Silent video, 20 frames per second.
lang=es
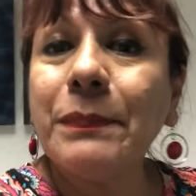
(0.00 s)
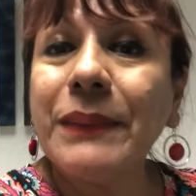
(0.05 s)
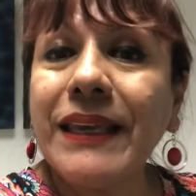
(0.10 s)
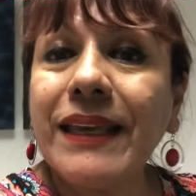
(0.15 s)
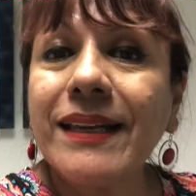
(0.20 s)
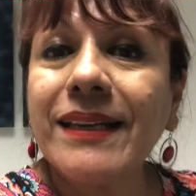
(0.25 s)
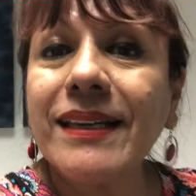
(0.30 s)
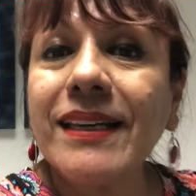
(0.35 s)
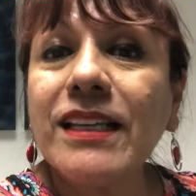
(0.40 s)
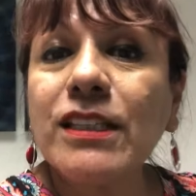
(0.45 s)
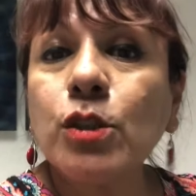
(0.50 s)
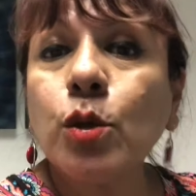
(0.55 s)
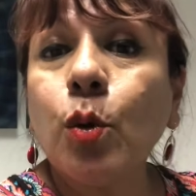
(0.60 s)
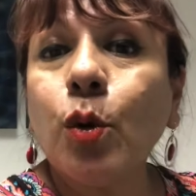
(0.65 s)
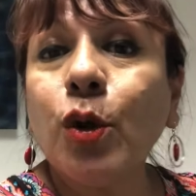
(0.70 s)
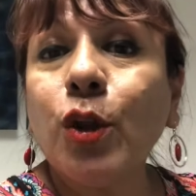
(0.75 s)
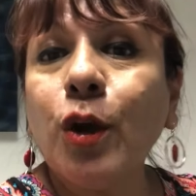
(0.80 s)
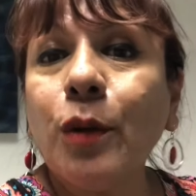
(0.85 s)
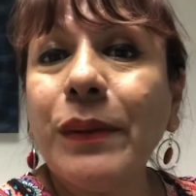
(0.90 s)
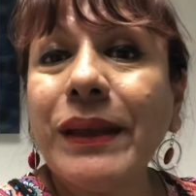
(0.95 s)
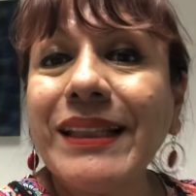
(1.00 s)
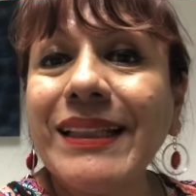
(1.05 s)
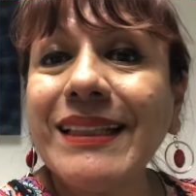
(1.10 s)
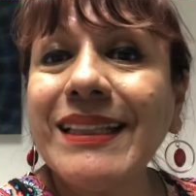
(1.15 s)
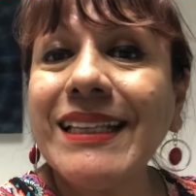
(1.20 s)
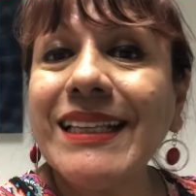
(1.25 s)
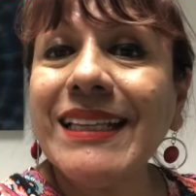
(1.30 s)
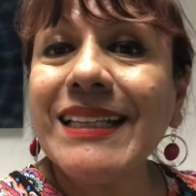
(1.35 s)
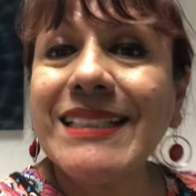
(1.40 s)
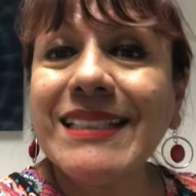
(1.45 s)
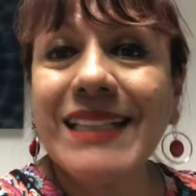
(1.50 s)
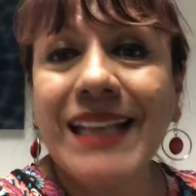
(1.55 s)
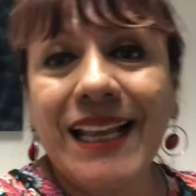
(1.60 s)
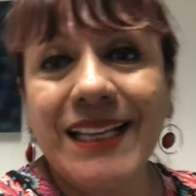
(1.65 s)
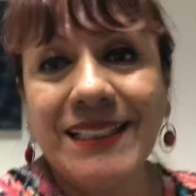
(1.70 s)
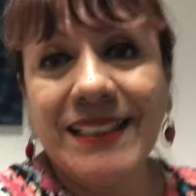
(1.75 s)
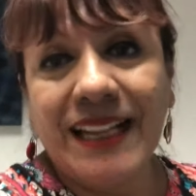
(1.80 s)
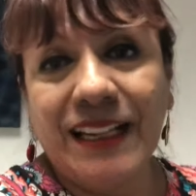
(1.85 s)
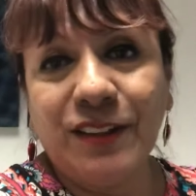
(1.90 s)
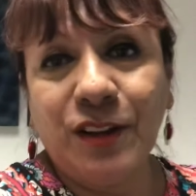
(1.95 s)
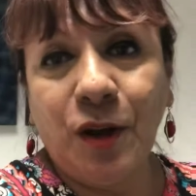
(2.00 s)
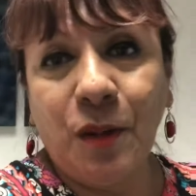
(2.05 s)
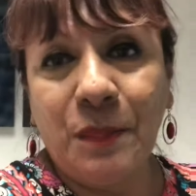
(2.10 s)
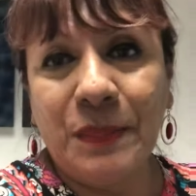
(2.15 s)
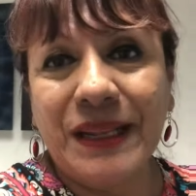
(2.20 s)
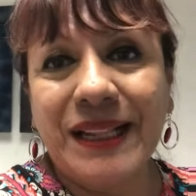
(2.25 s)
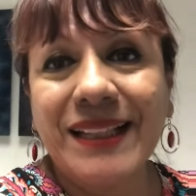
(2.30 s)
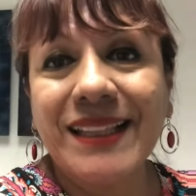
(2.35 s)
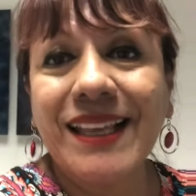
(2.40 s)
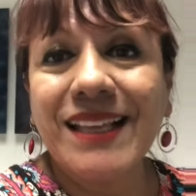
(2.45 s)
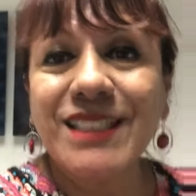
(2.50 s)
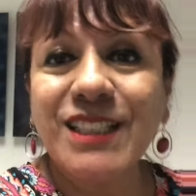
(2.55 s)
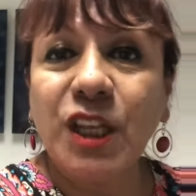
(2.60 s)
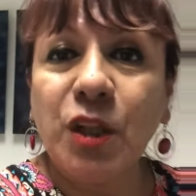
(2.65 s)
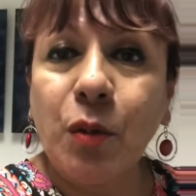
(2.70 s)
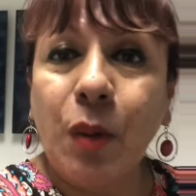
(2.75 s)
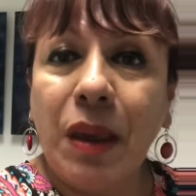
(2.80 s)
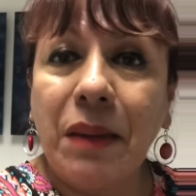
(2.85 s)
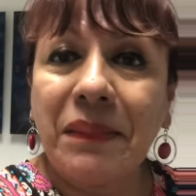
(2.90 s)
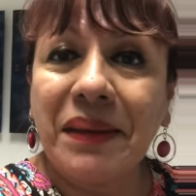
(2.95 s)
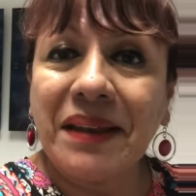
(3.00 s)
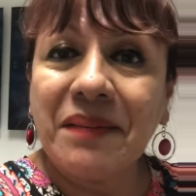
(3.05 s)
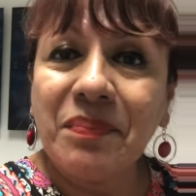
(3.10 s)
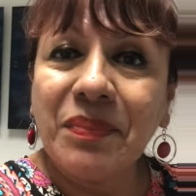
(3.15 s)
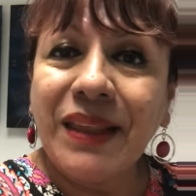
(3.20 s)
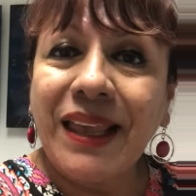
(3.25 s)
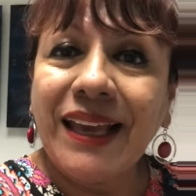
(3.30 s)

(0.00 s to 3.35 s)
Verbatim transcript: viernes, julio 26 del 2019.